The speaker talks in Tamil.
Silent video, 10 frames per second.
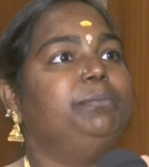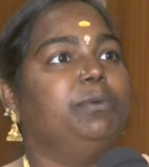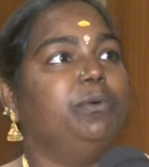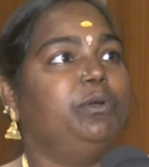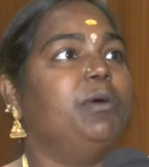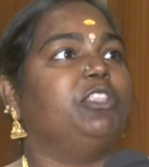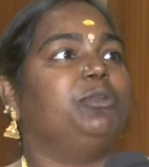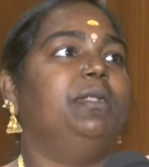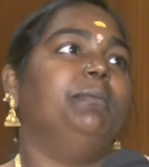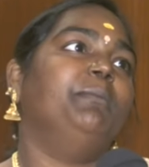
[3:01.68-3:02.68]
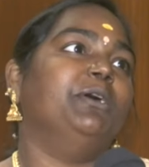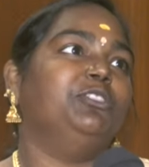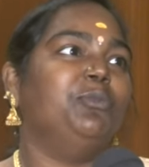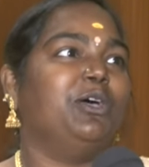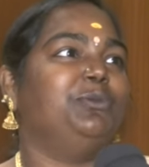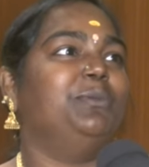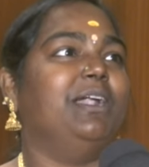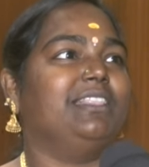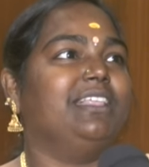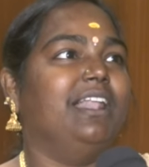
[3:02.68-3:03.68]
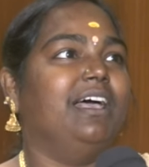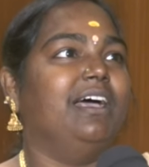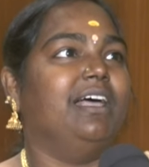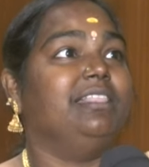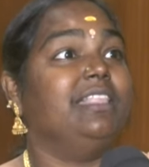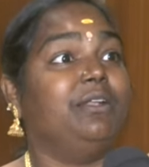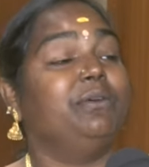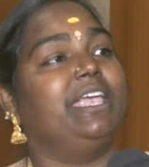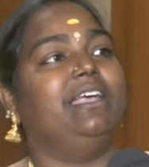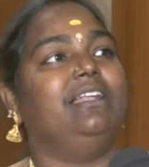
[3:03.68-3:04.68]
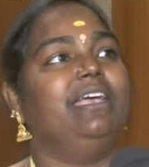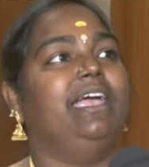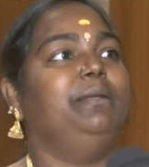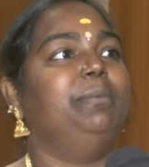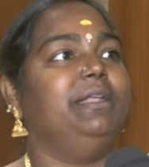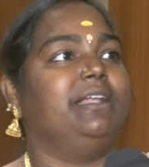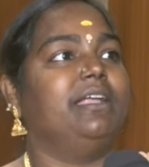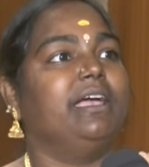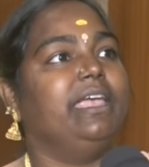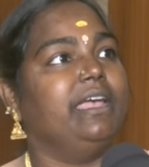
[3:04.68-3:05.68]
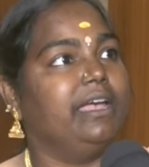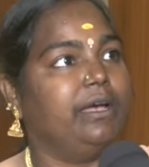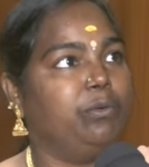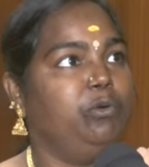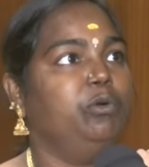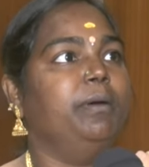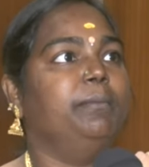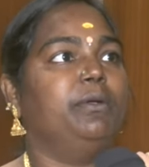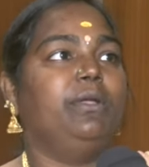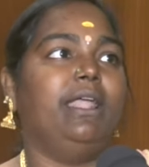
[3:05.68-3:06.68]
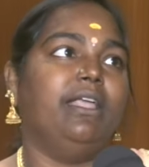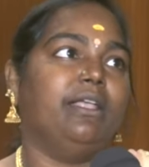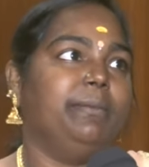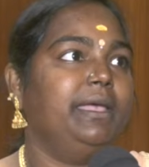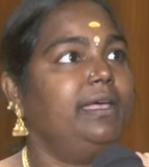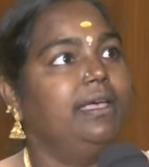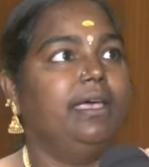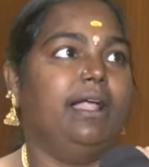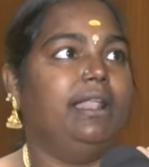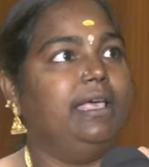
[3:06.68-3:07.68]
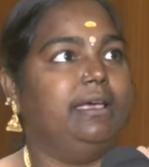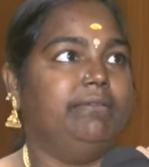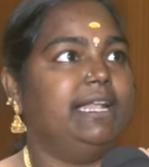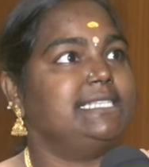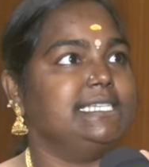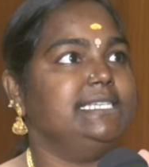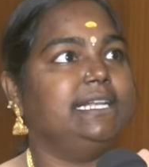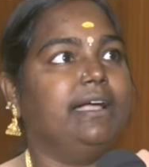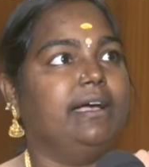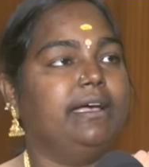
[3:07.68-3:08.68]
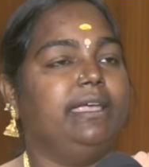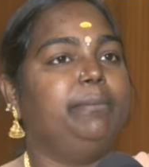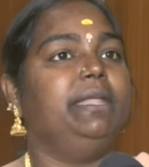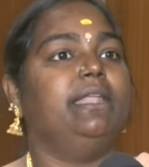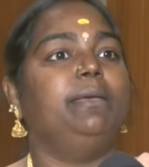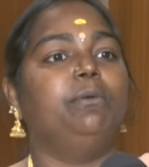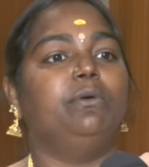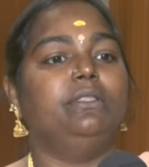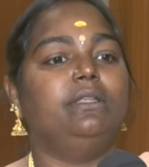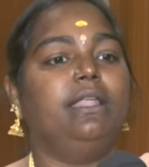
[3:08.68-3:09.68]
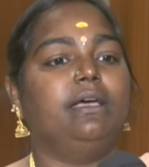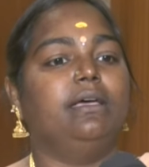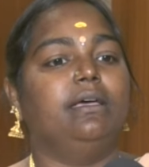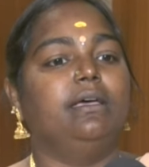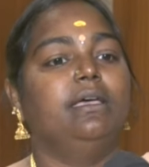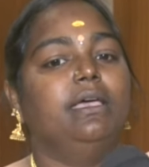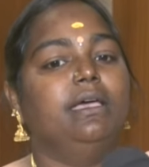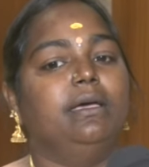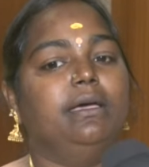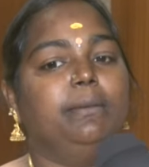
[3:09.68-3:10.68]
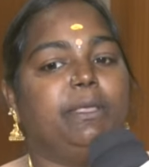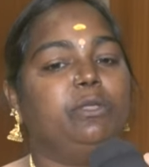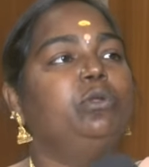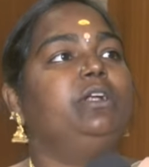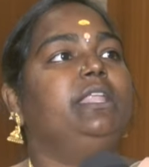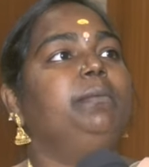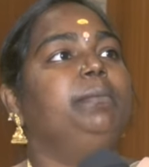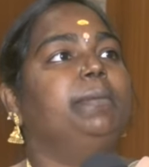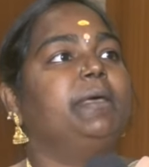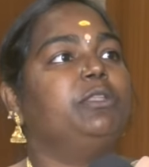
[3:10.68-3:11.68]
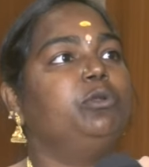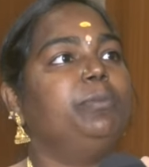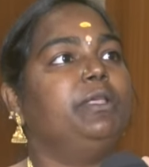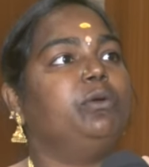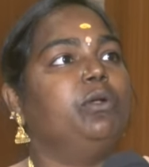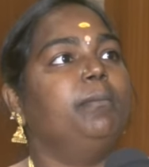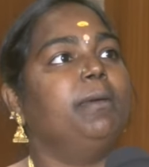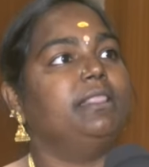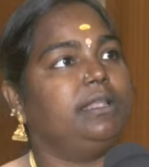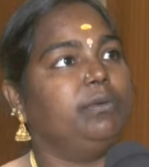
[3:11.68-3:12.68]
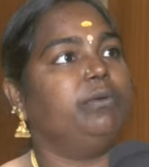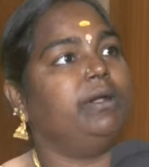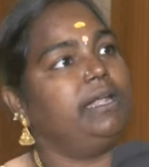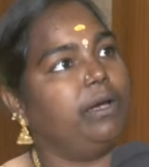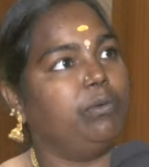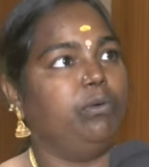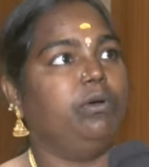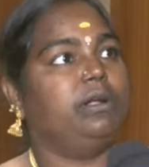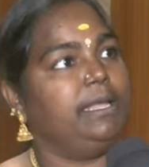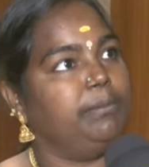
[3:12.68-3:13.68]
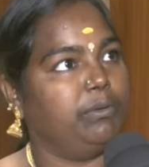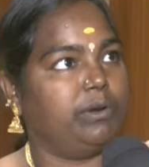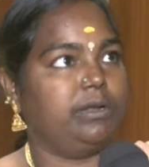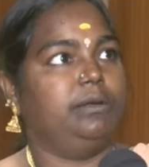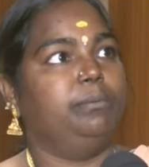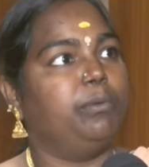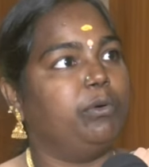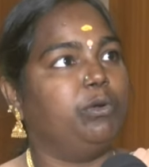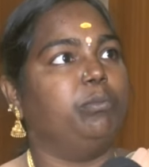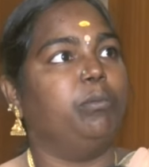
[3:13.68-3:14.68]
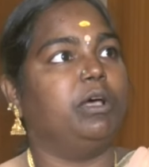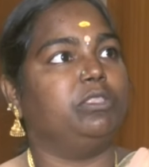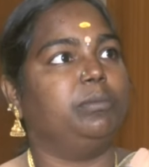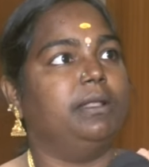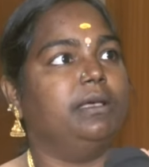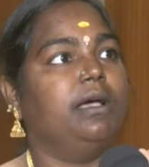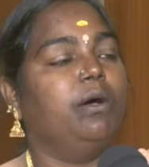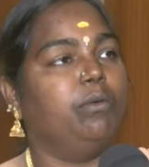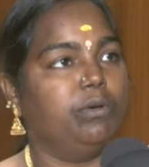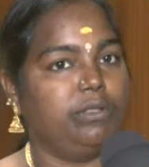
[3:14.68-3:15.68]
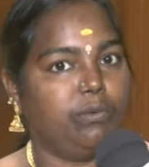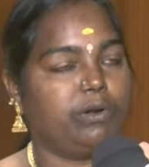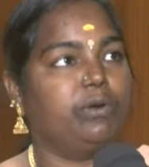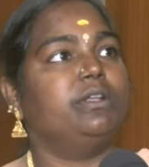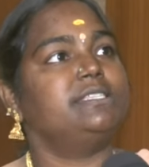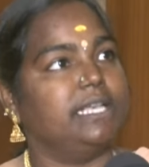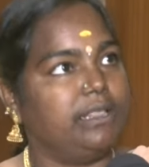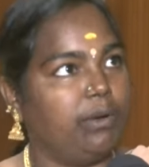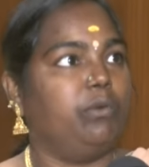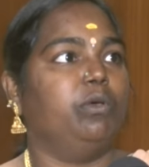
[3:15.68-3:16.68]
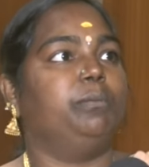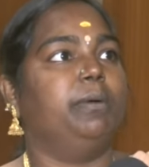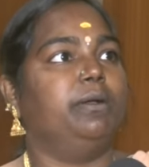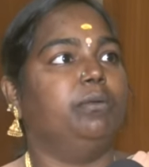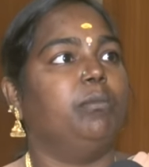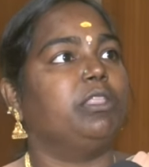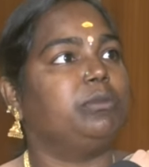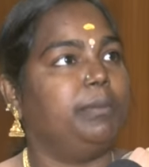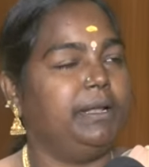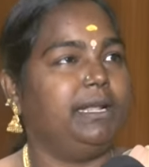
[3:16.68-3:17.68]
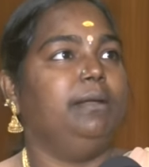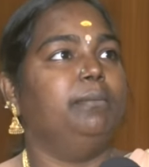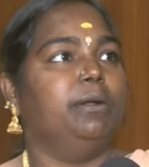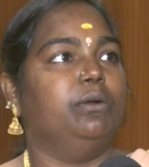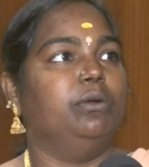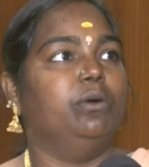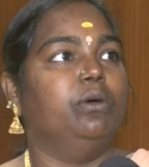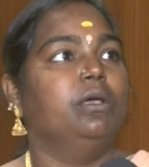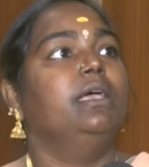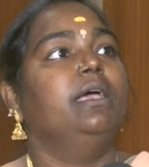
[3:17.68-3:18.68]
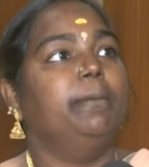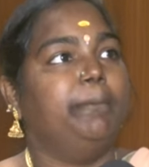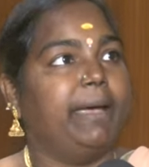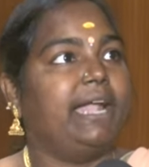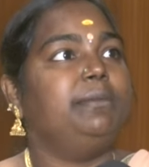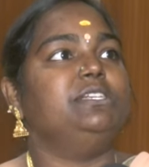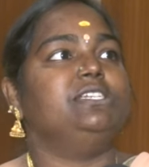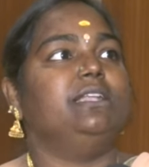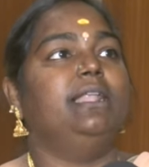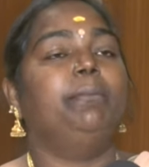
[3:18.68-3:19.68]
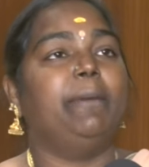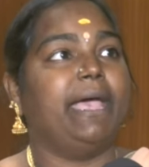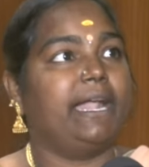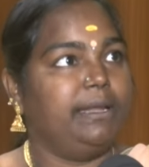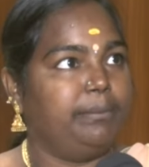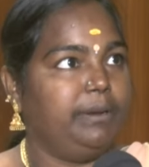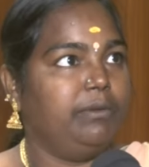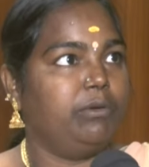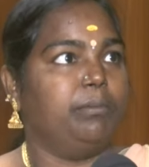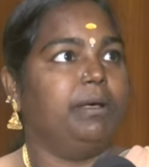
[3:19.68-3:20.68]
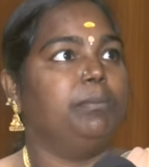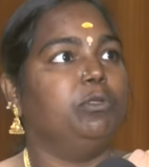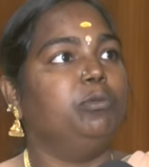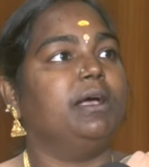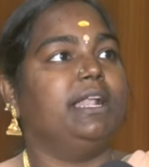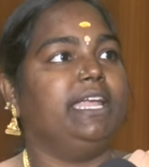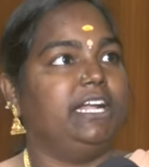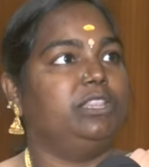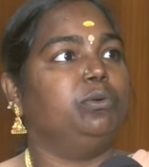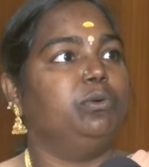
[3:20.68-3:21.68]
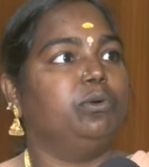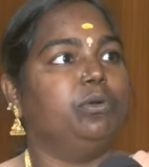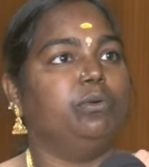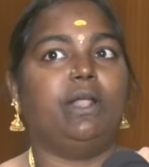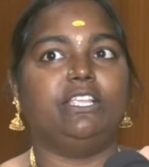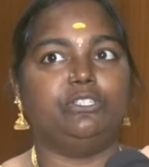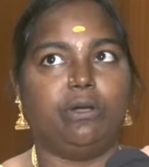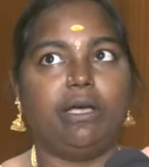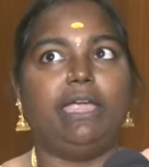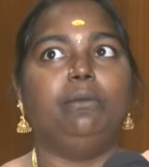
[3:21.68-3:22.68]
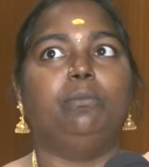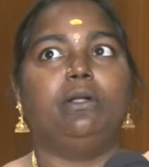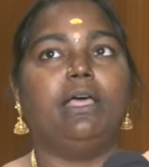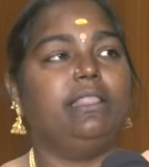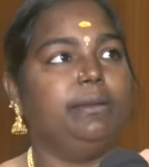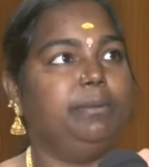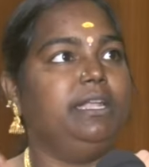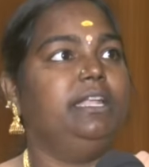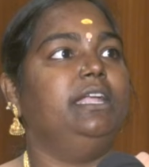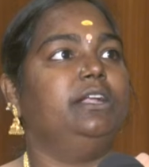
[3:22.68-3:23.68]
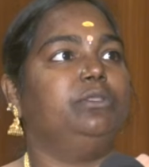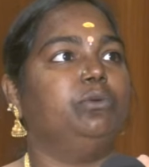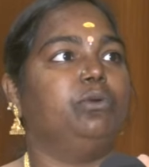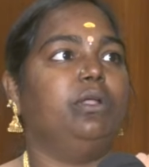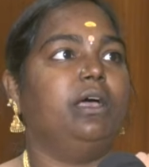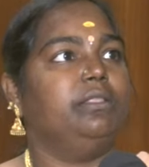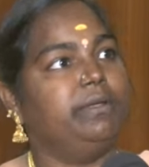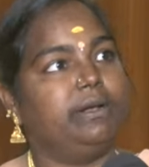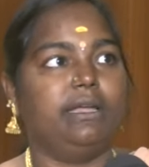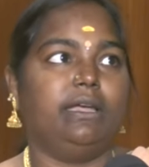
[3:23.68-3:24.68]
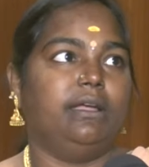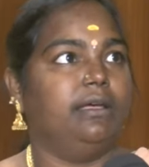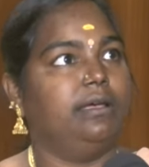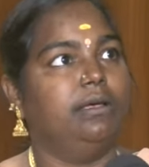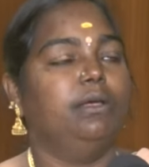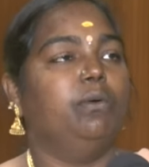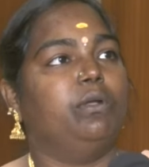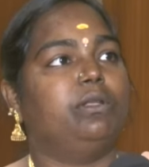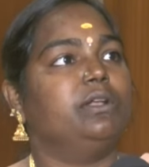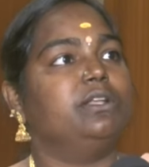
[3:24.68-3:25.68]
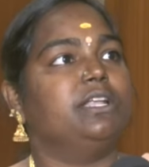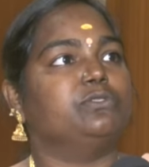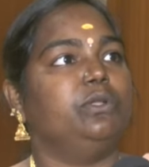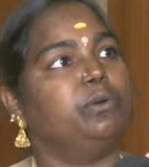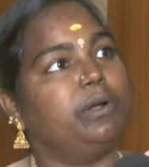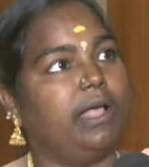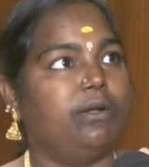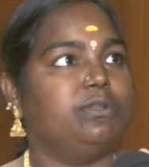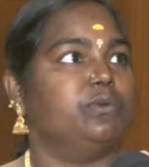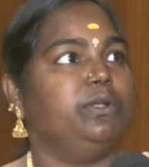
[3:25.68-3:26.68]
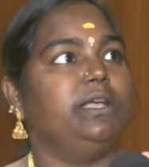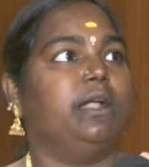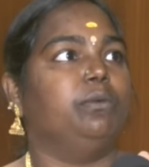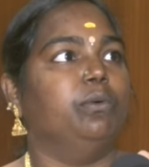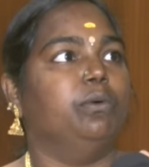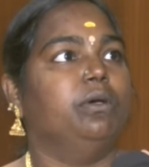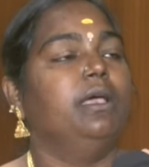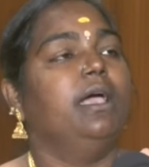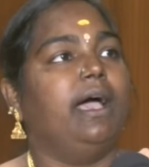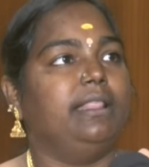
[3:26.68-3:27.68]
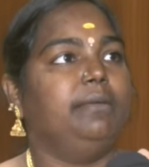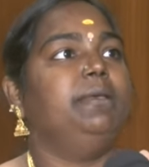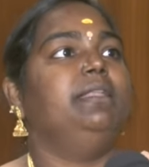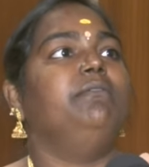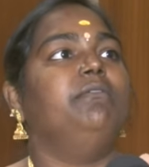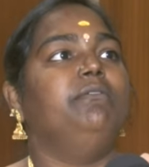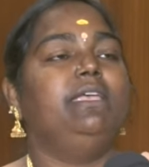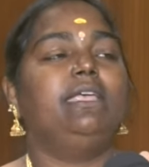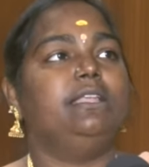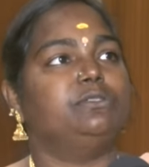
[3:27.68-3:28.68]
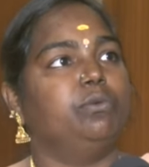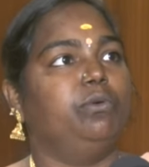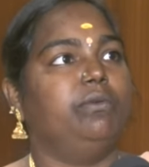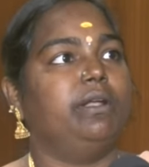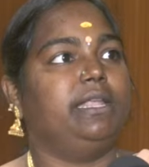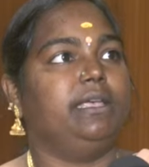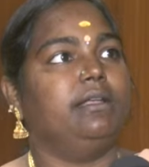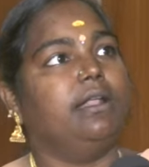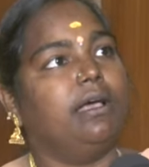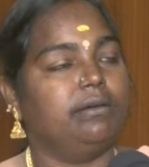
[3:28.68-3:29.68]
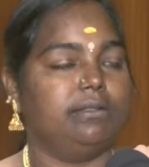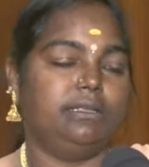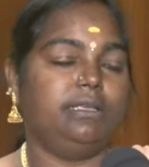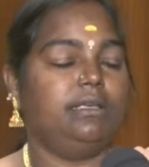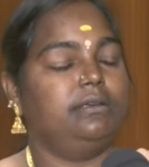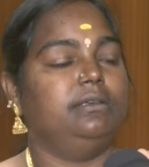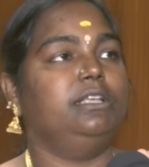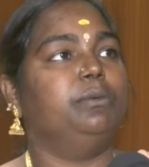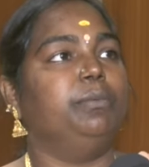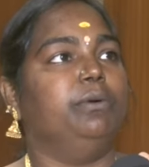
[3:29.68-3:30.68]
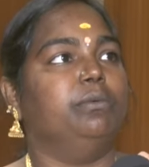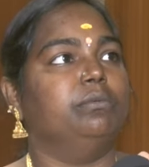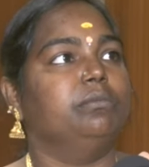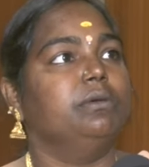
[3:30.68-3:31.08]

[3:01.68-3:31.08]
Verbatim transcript: இப்போ ஒரு பாத்ரூம் இல்லாமல் பத்து பாத்ரூம் நடத்தலாம் அந்த அளவுக்கு எங்களுக்கு கைட் பண்ணியிருக்காங்க எங்கள் குழு மெம்பரும் எல்லாருமே அதில் வேலை செஞ்சுருக்காங்க எப்படின்னா இப்போது வந்து நாங்கள் பதினோரு டீம் பதினோரு பேர் இருக்கோம்னா மந்த்லி ஒரு வாட்டி அவங்கவுங்க டீமில் ஒர்க்கு போட்டிருப்போம் பாத்ரூமில் அவங்க வந்து ஒர்க்கோட சேர்ந்து அவங்களும் ஒர்க் பண்ணணும் பாத்ரூம் இப்படி க்ளீன் பண்ணணும் பேட் மிஷினில் பேட் எப்படி ஒரு ம பொதுமக்களுக்கு எடுத்து கொடுக்கணும் ஒரு அஞ்சு ரூபா காயின் போட்டால் அது எப்படி நின்று எடுத்து கொடுக்கணும் அது வரைக்கும் எங்கள் ஒர்க்கருக்கும் நாங்கள் சொல்லிக் கொடுக்கணும் நாங்களும் சொல்லி காட்டுவோம் அதேமாரி வீக்லி ஒரு வாட்டி நாங்கள் வந்து இதுக்கு போயிடுவோம்